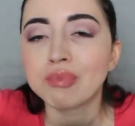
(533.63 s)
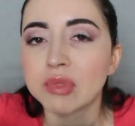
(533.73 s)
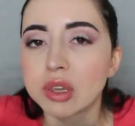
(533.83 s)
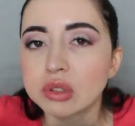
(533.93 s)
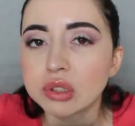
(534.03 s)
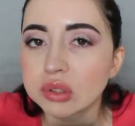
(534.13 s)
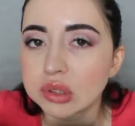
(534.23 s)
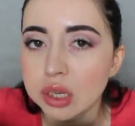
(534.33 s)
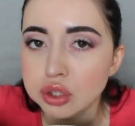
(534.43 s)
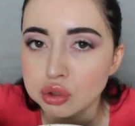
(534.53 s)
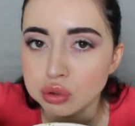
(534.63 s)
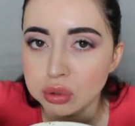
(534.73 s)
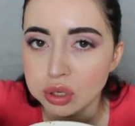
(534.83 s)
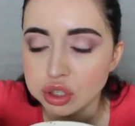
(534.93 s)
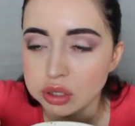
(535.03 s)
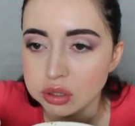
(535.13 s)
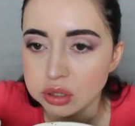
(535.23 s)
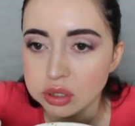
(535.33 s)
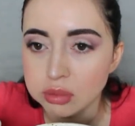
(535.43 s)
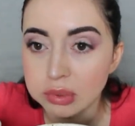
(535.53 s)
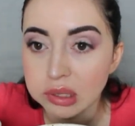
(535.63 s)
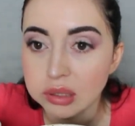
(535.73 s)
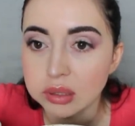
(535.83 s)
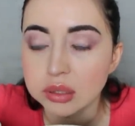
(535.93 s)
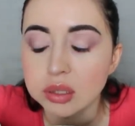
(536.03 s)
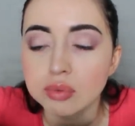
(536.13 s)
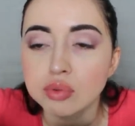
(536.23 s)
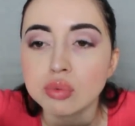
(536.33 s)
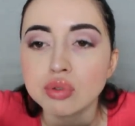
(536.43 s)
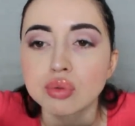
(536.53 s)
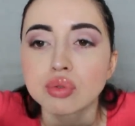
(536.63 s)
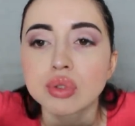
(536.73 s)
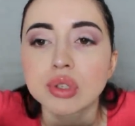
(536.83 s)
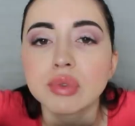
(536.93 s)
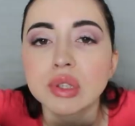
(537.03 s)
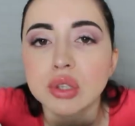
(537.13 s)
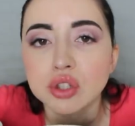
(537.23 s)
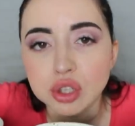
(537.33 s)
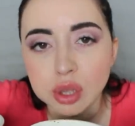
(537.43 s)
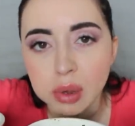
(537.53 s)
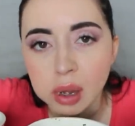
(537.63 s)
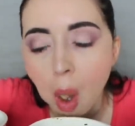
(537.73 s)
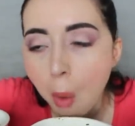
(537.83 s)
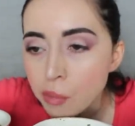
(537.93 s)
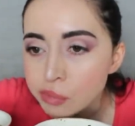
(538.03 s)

И это не значит, что наши лезгины плохие. Дело в том, что все зависит от человека.